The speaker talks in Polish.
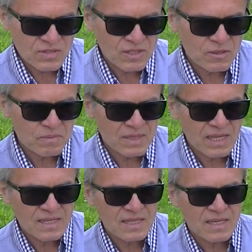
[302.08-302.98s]
na to
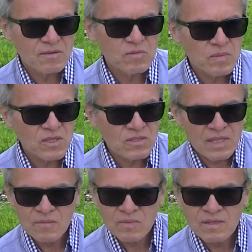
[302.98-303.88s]
pytanie, jakimi
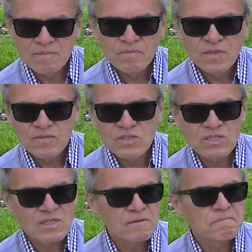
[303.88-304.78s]
metodami. Wiecie
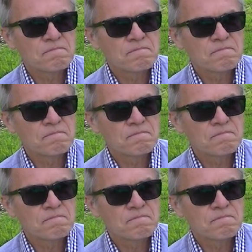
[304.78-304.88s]
co?